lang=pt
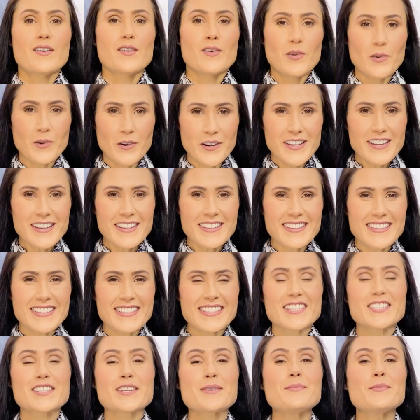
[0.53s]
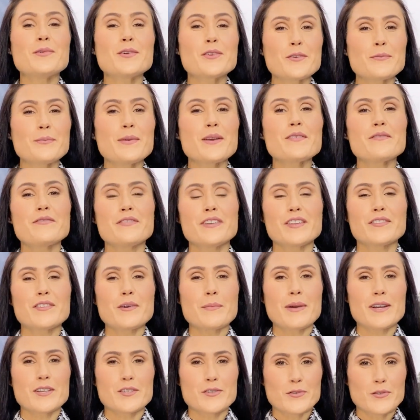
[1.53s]
Oi, seja muito bem-vindo
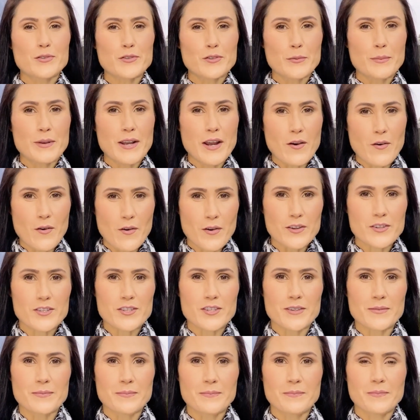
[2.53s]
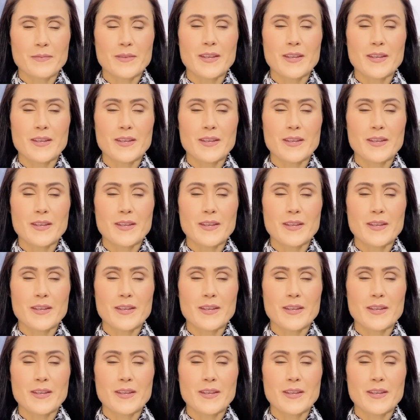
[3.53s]
a mais um Sobre a Rocha.